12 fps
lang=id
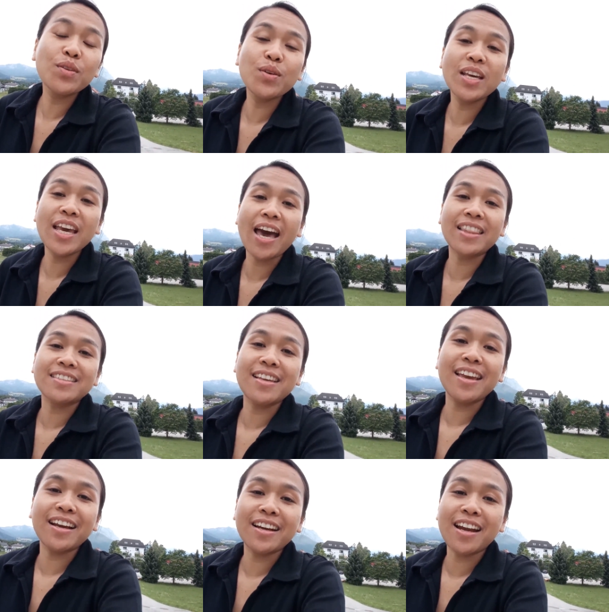itu lihat
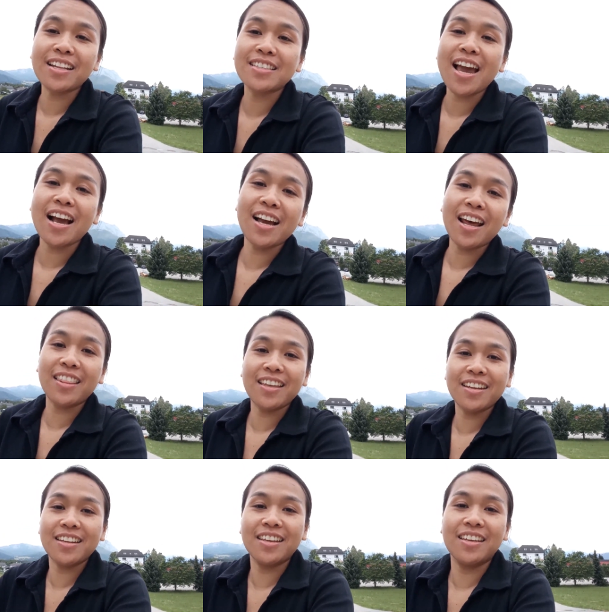saya kena cakar
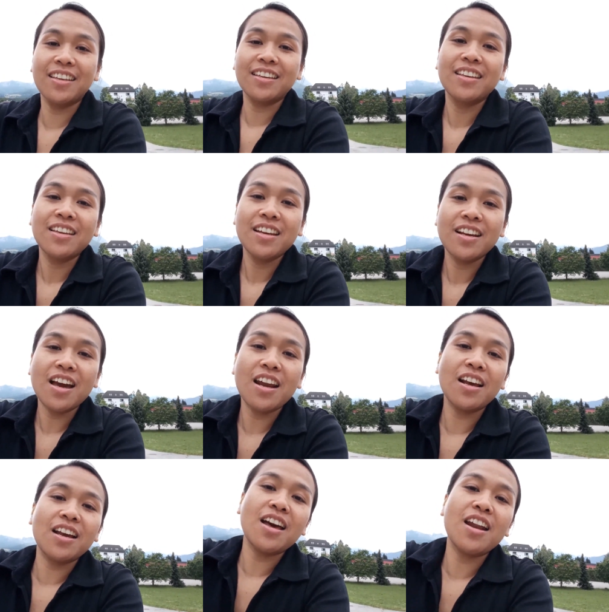tadi
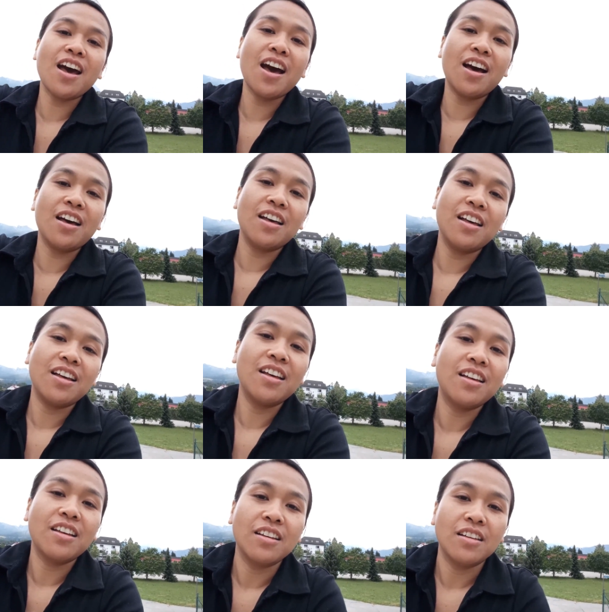gara-gara
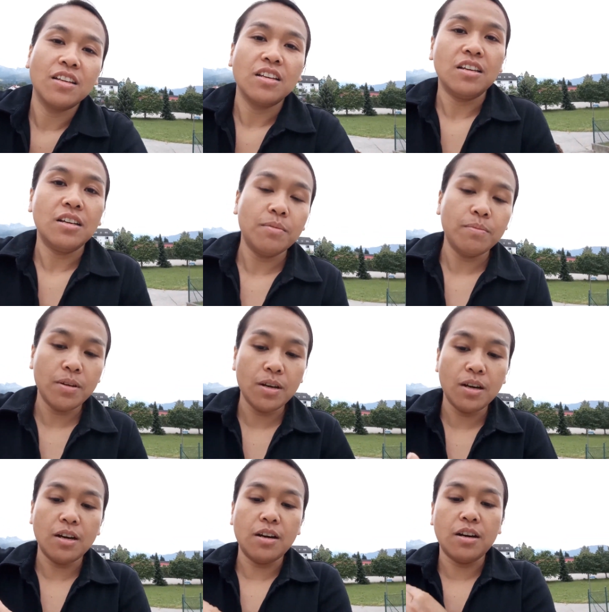
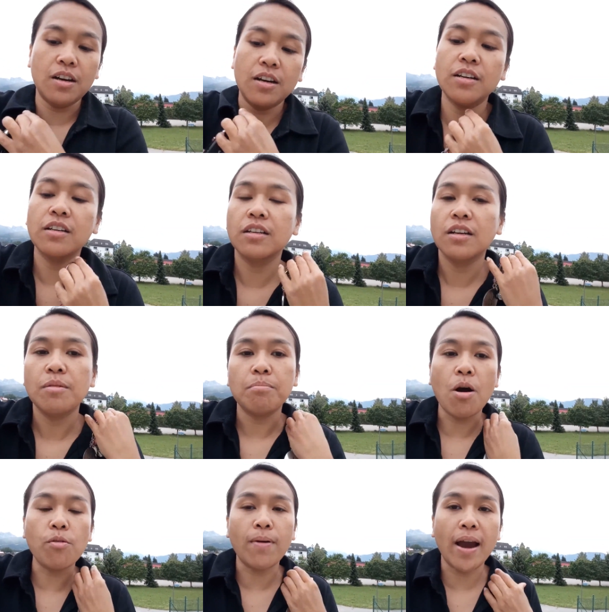uh,
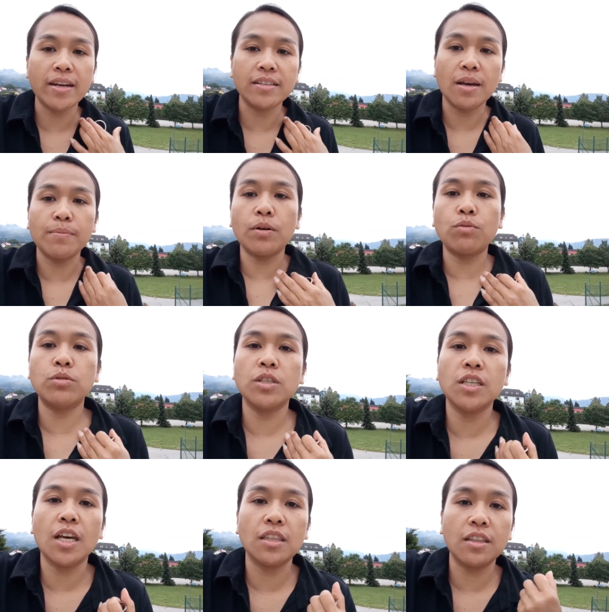mau main sama
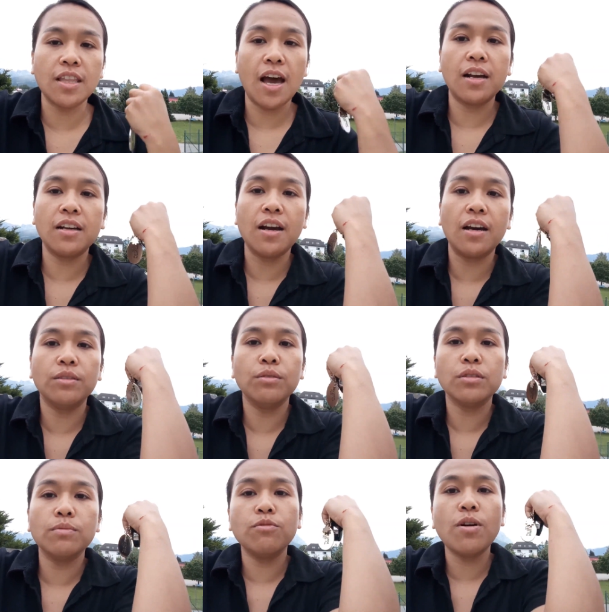kucingnya tetangga tuh
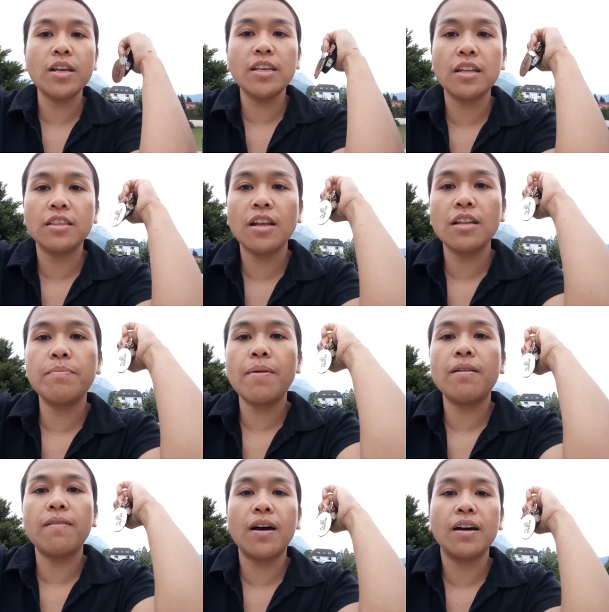semuanya dari
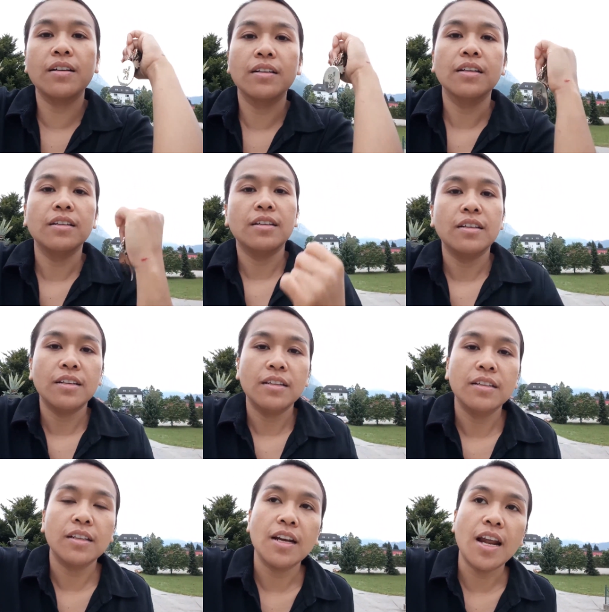bawah
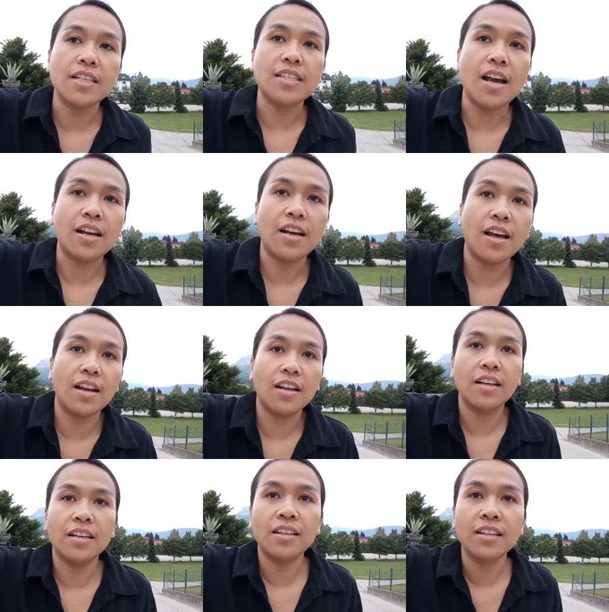kena cakar
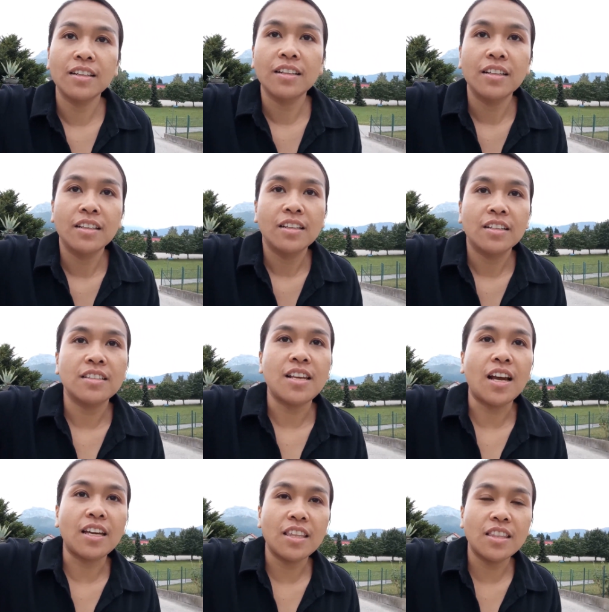
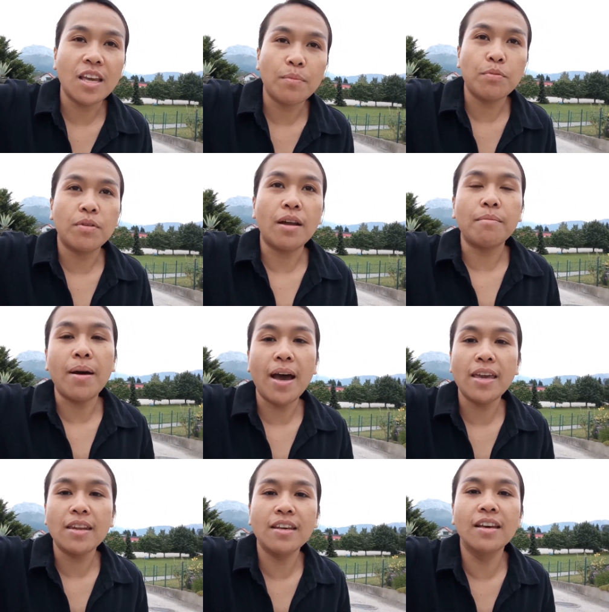sakitnya bukan
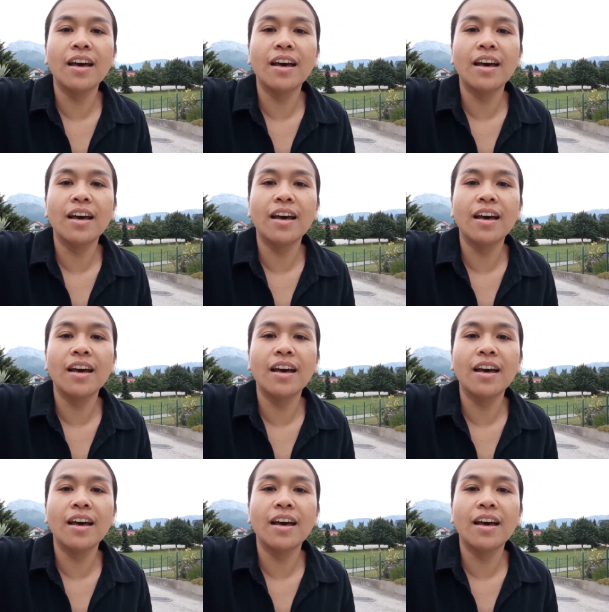main